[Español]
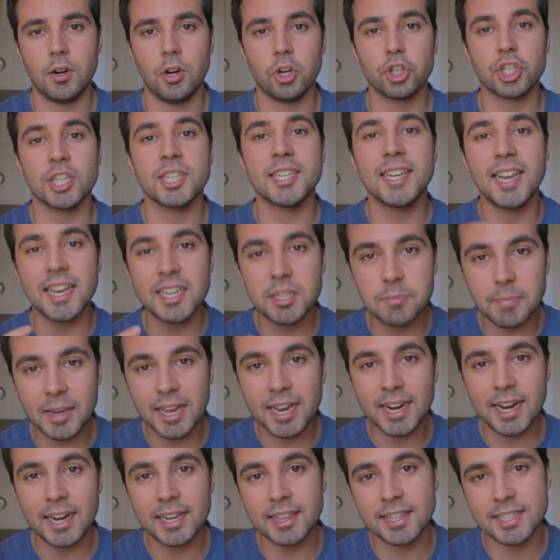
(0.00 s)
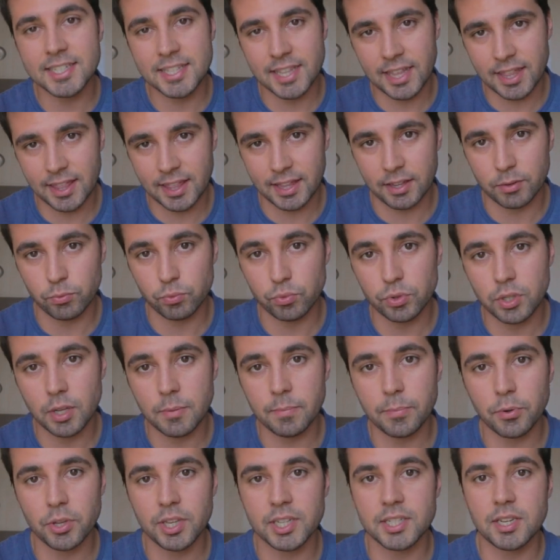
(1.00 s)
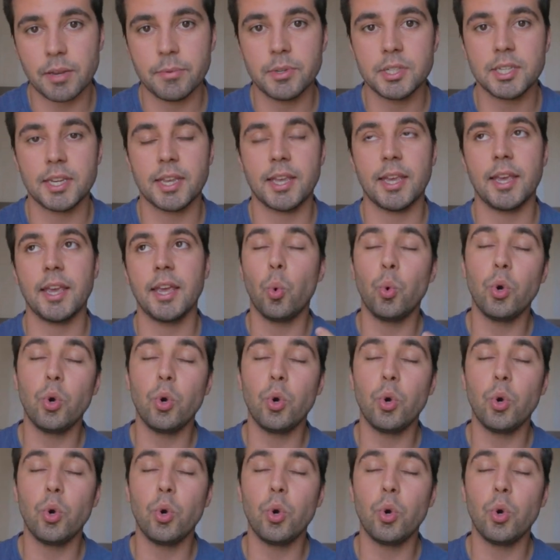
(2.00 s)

Los que seguís mi canal desde hace un tiempo ya sabéis que